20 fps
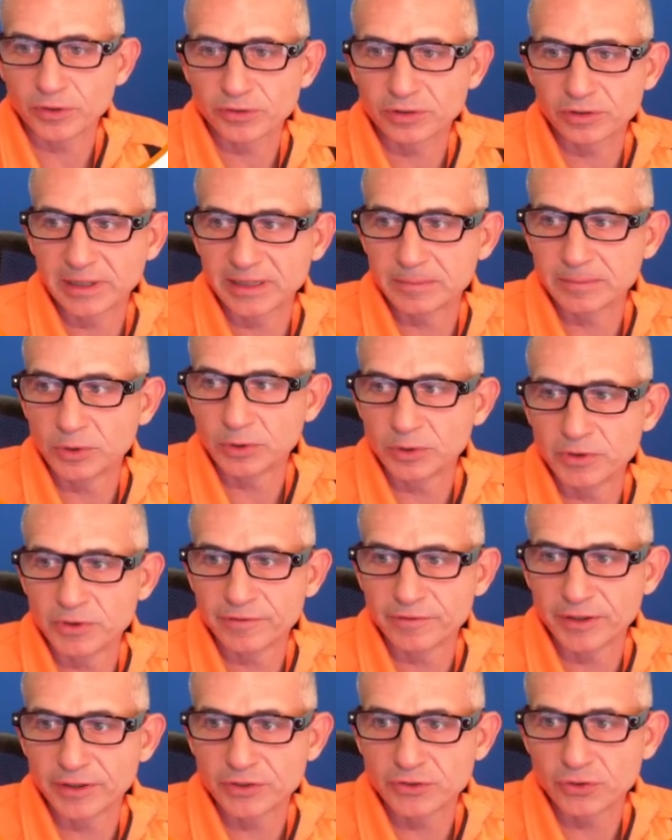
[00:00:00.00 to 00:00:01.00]
attimo il mio
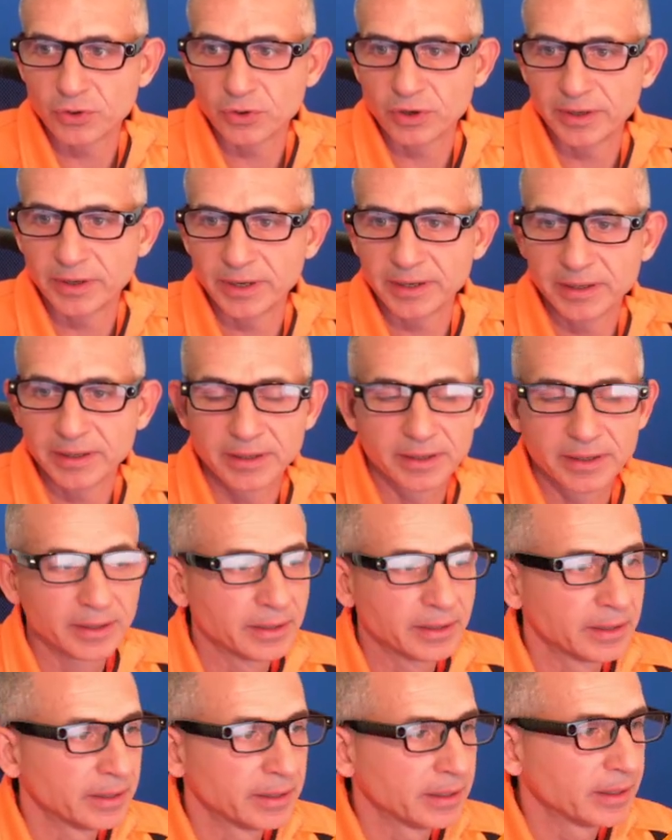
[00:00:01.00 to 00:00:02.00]
faccione
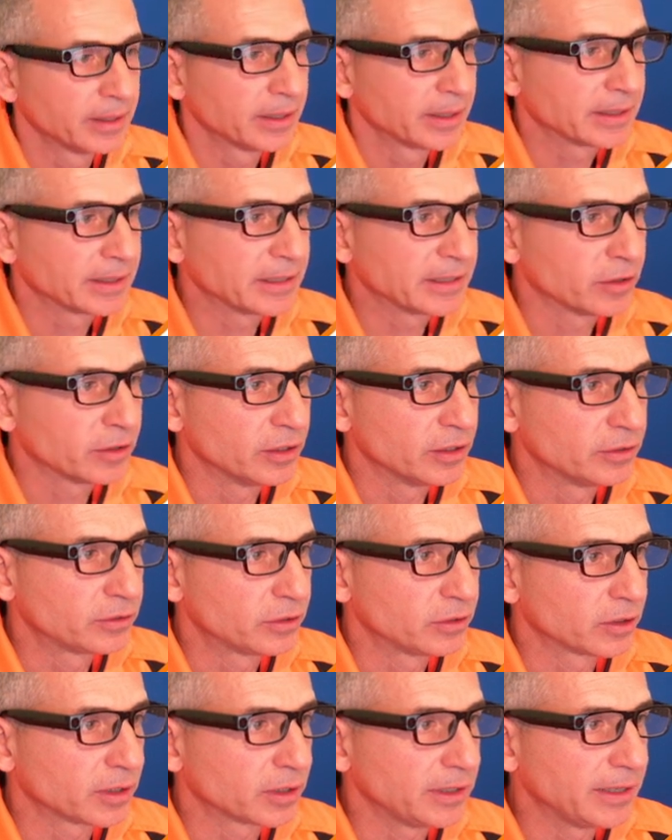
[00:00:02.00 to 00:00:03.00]
Adesso in
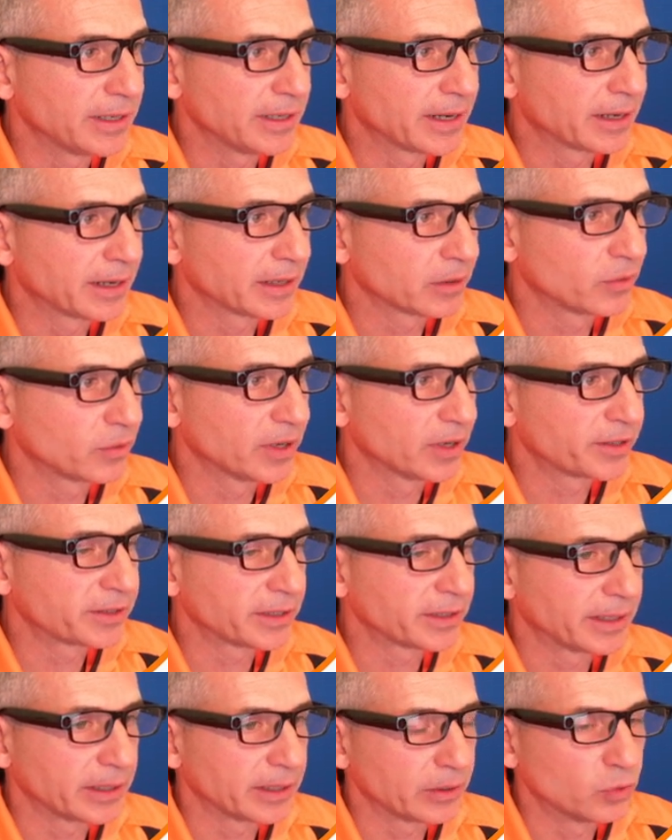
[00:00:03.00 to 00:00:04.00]
teoria
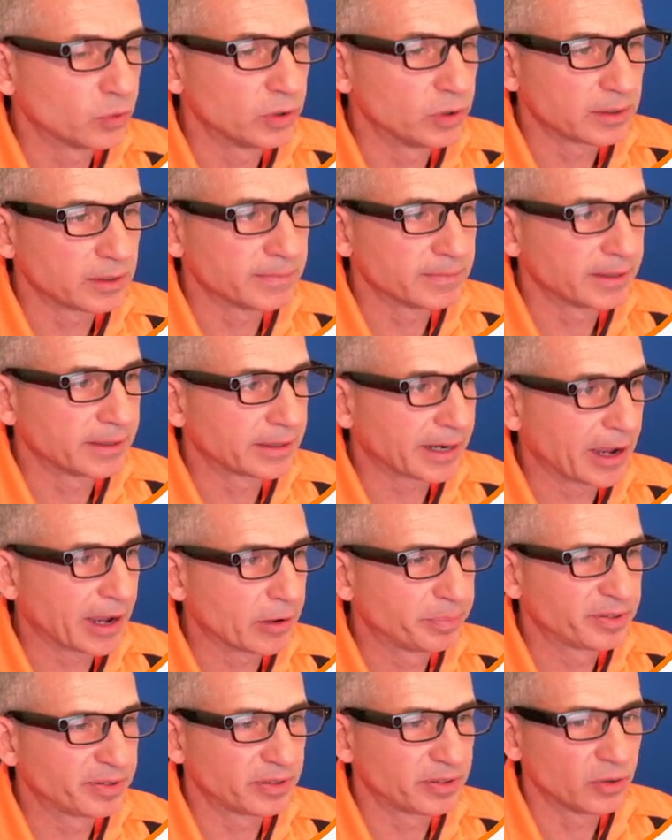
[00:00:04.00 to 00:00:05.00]
queste ultime tre
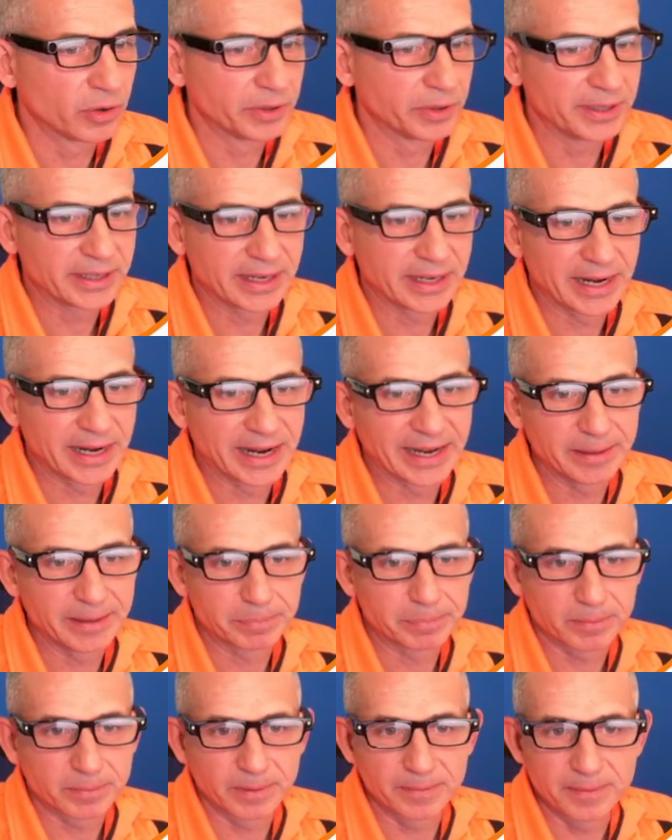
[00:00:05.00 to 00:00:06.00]
opzioni che hai
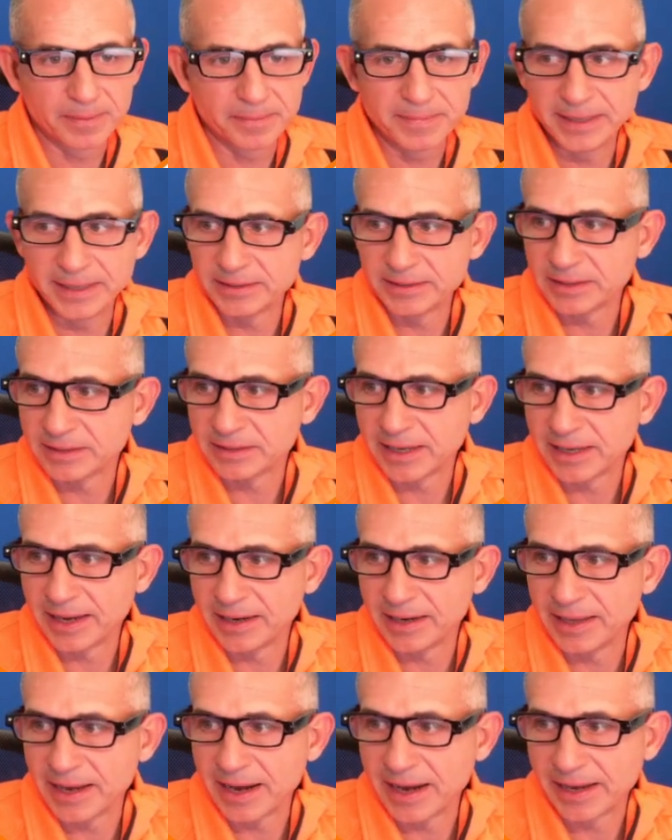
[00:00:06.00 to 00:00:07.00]
probabilmente te
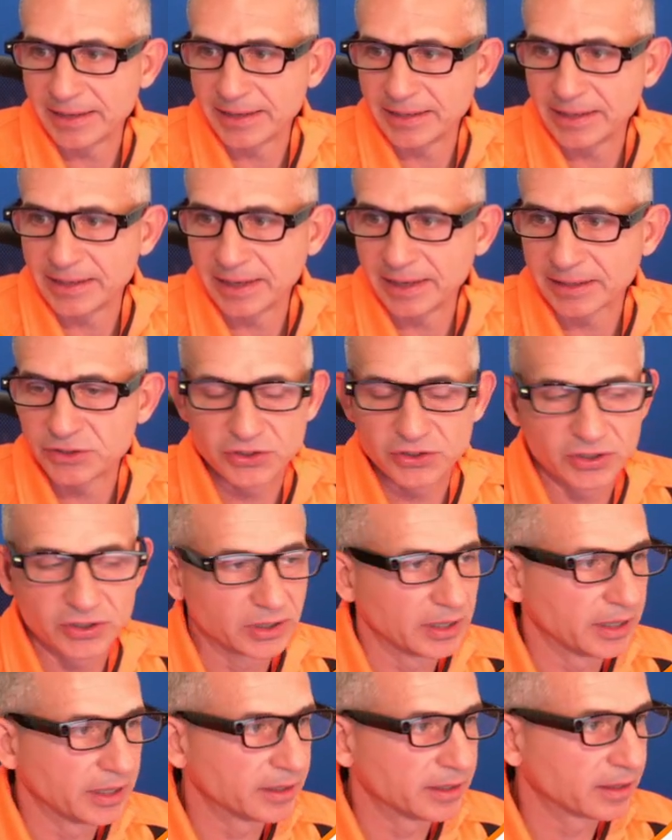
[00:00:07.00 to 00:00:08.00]
le hai
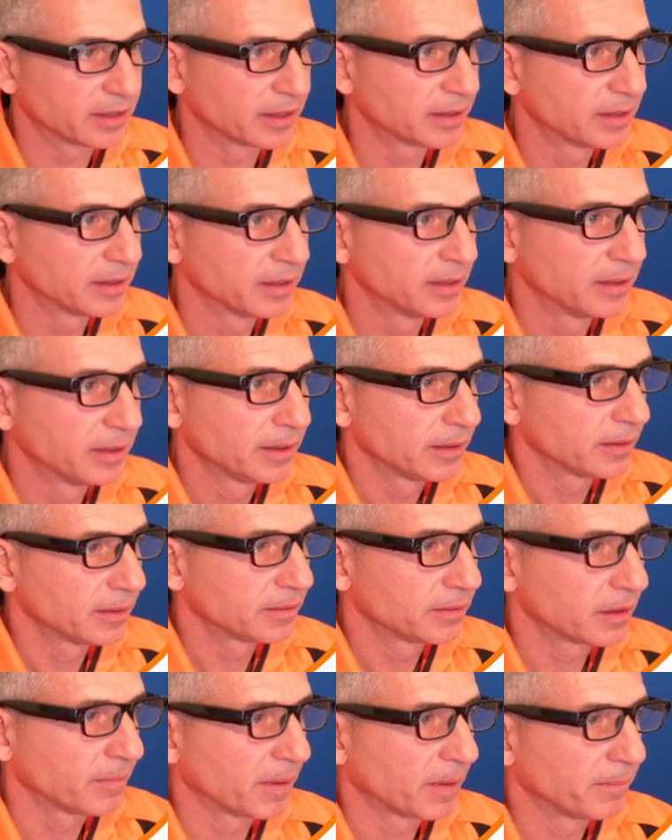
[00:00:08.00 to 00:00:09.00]
accese.
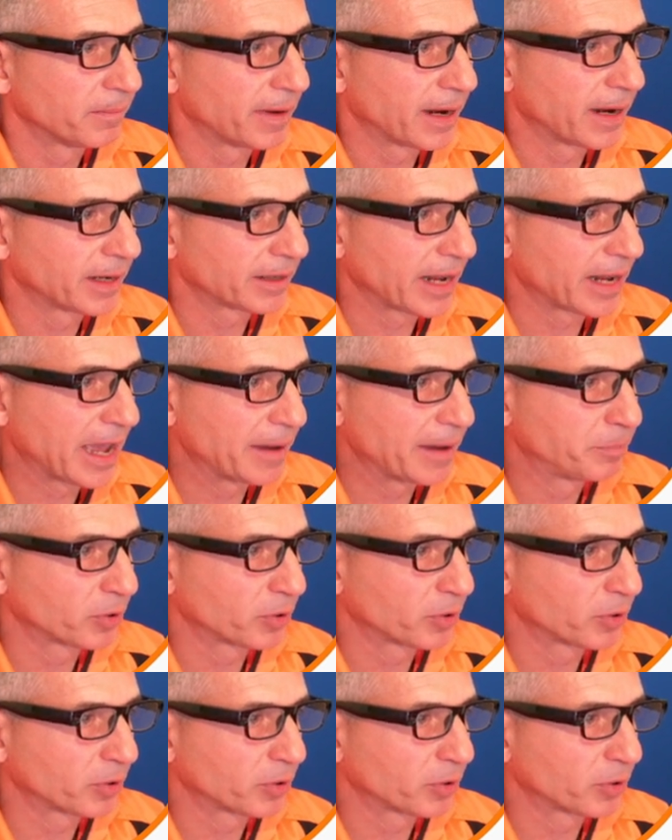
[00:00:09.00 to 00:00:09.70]
Insomma, bug report,